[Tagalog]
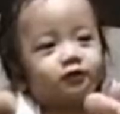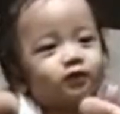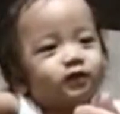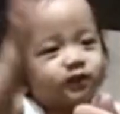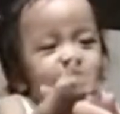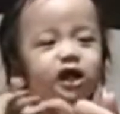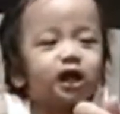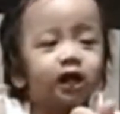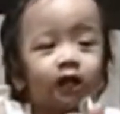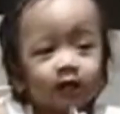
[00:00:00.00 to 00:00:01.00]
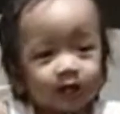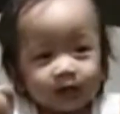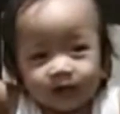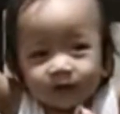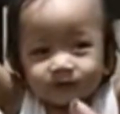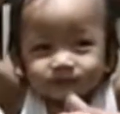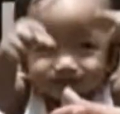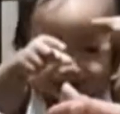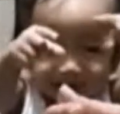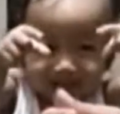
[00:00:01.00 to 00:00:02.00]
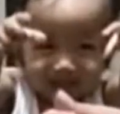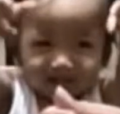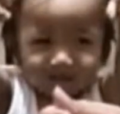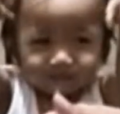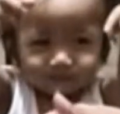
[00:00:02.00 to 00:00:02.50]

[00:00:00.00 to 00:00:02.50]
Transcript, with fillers: Kaya ang tawag dyan, volcano rice. Galing yan sa